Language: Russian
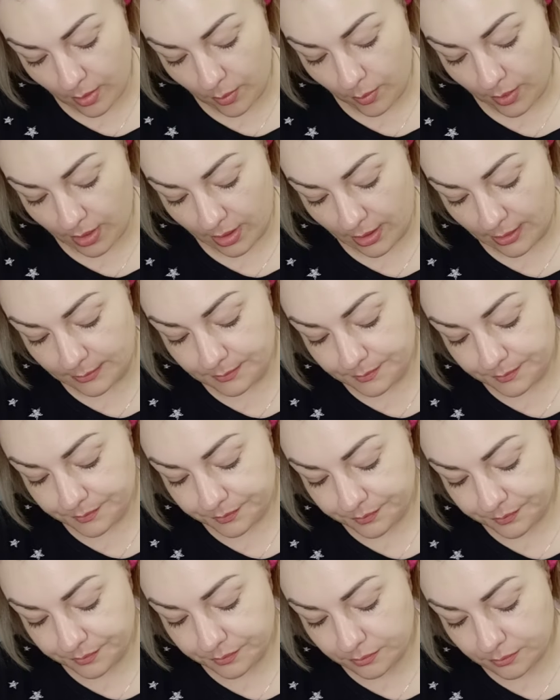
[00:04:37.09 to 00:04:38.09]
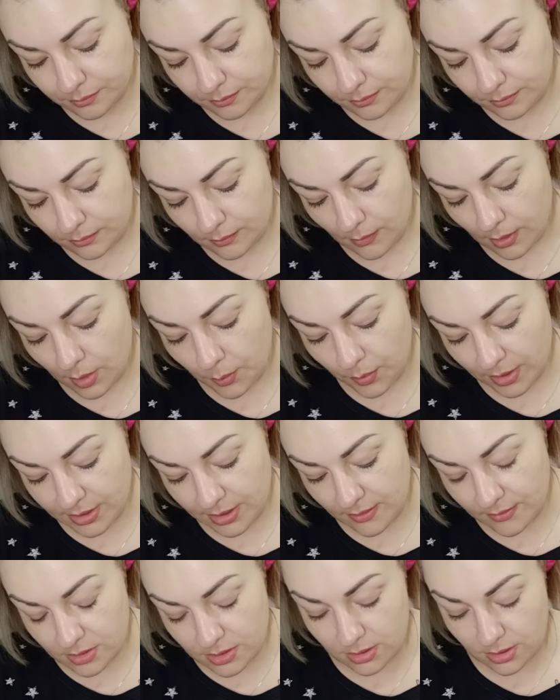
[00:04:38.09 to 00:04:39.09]
пока не
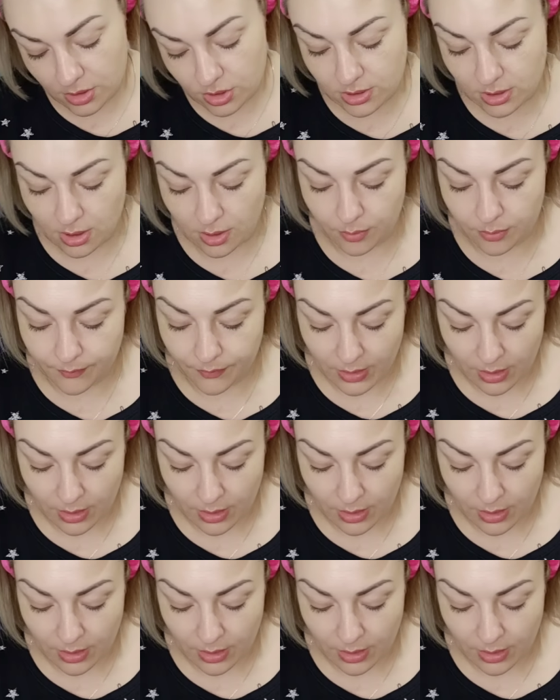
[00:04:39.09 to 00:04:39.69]
появится наш скраб.